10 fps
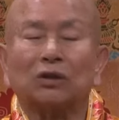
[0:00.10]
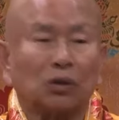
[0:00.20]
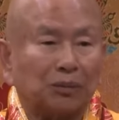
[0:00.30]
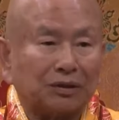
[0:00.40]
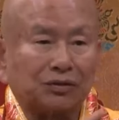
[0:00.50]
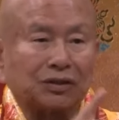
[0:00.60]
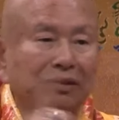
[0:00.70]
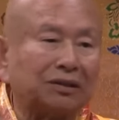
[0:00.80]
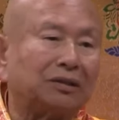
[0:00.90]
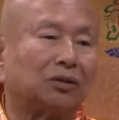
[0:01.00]
我们这
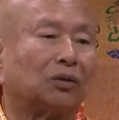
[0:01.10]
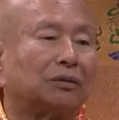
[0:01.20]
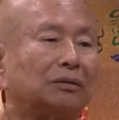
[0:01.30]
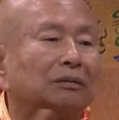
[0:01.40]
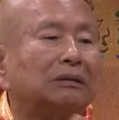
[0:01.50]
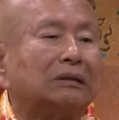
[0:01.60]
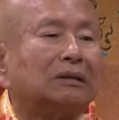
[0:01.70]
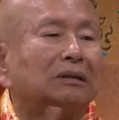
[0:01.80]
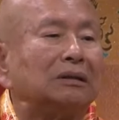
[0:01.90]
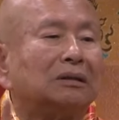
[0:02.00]
里有
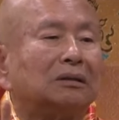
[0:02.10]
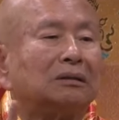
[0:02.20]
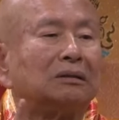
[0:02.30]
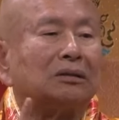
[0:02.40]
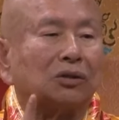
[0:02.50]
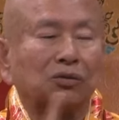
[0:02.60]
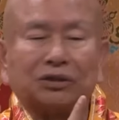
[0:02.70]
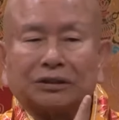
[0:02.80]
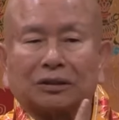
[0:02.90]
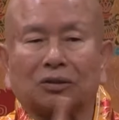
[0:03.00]
有
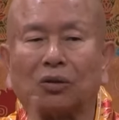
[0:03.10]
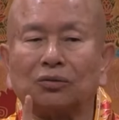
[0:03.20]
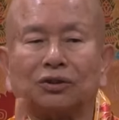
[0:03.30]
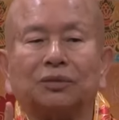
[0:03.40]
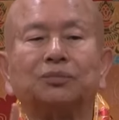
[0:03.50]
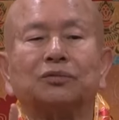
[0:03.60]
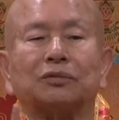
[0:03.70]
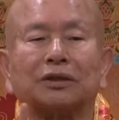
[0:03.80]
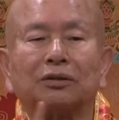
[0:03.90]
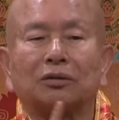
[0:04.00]
几个空行母
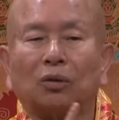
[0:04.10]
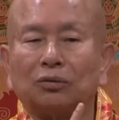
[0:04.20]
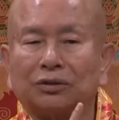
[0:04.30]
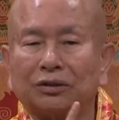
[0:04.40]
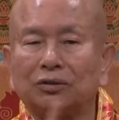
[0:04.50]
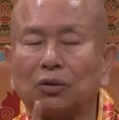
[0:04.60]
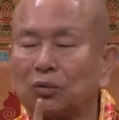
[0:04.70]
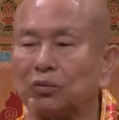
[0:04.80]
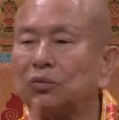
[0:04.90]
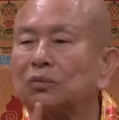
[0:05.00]
跟空行永
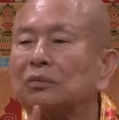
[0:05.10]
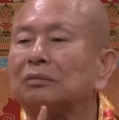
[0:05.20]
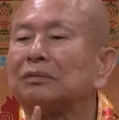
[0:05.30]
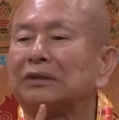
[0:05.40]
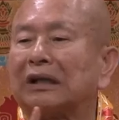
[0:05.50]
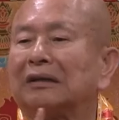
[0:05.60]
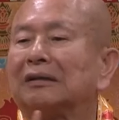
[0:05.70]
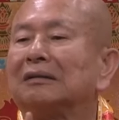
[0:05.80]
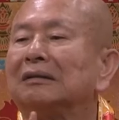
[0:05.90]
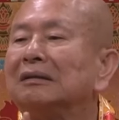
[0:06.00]
士在
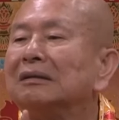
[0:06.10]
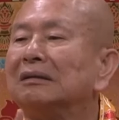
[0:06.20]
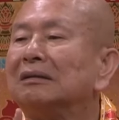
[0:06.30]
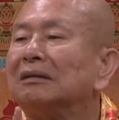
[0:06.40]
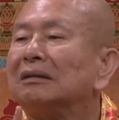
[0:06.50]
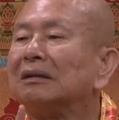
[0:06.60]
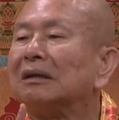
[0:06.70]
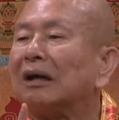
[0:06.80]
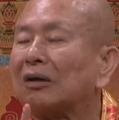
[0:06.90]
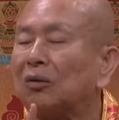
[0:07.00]

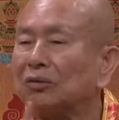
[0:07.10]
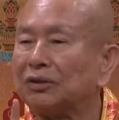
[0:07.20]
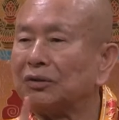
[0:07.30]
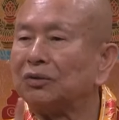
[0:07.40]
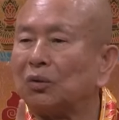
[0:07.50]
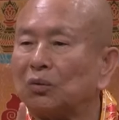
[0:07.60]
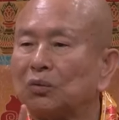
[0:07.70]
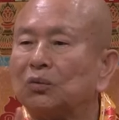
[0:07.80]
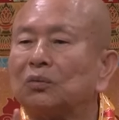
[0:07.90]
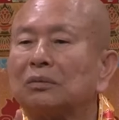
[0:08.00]
啊，空行永
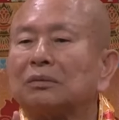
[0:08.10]
士，